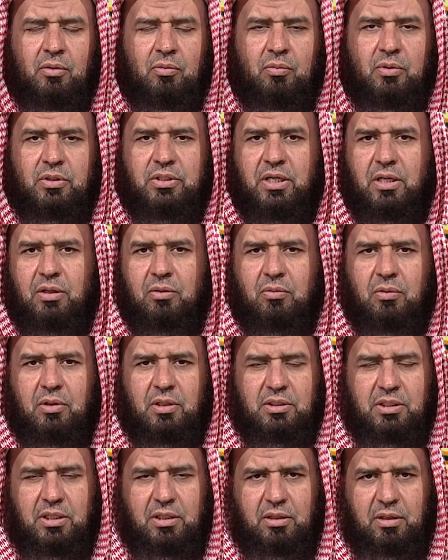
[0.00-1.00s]
وسع
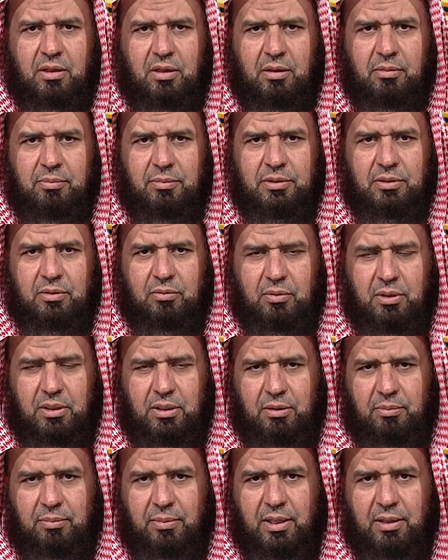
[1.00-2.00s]
كل شيء رحمة
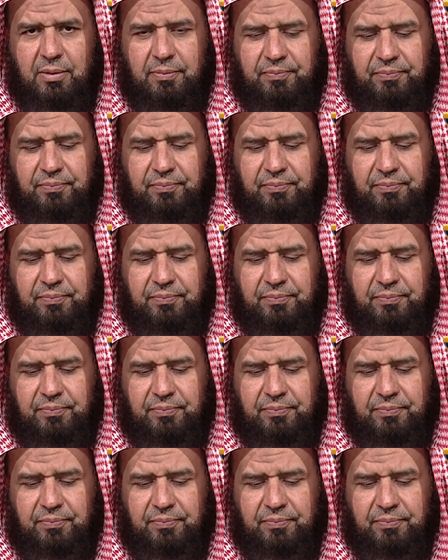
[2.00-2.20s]
وعلما